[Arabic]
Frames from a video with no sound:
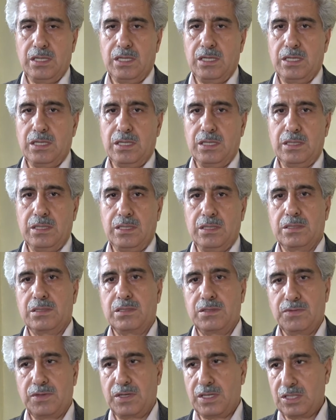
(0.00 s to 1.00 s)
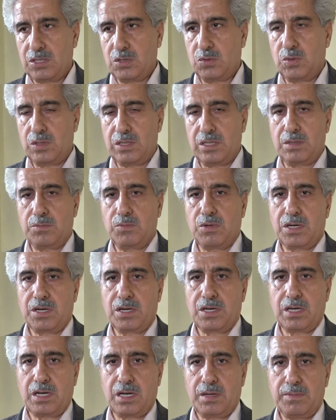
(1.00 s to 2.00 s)
آه، اتفاقية دولية
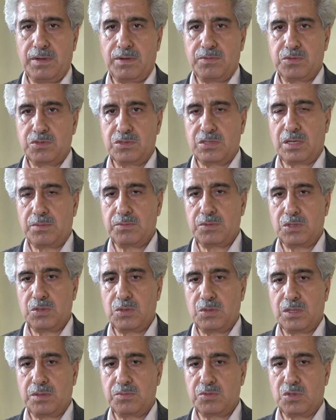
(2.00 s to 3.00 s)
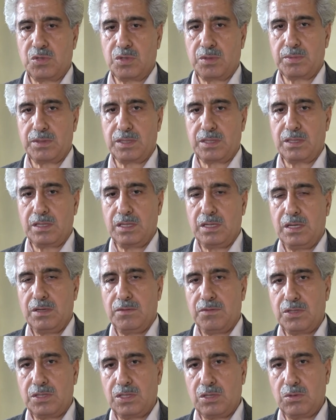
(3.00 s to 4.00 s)
المؤرخة عام 1945
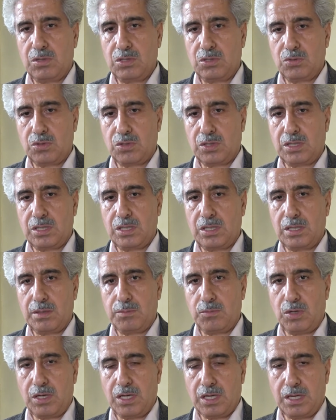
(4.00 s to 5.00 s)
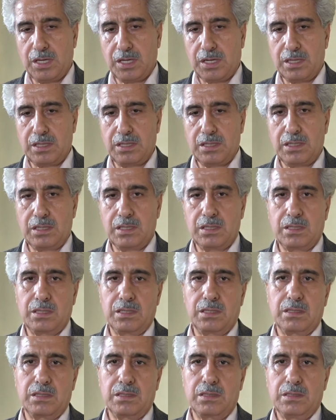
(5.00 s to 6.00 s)
فالدولة التركية مؤخرا
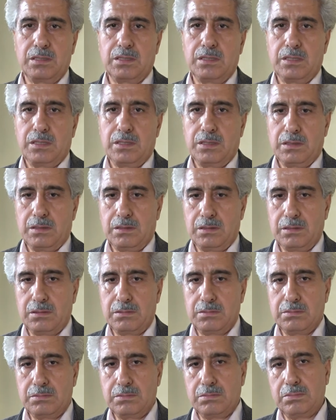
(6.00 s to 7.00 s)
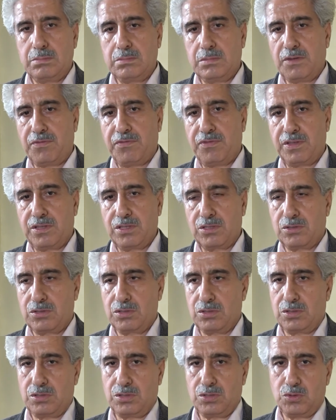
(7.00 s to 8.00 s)
آه، آه،
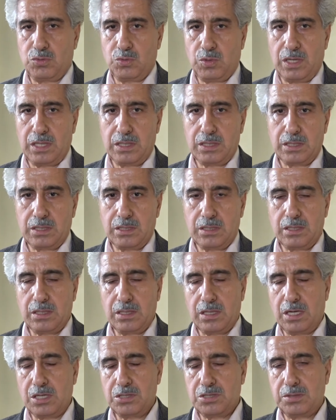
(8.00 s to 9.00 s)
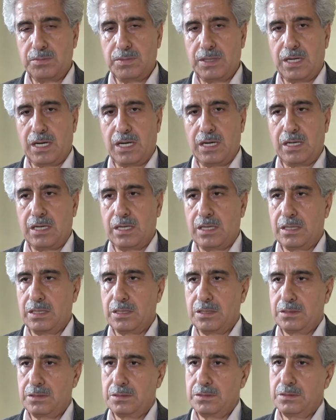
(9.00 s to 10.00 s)
نفذت عدوانا غاشما على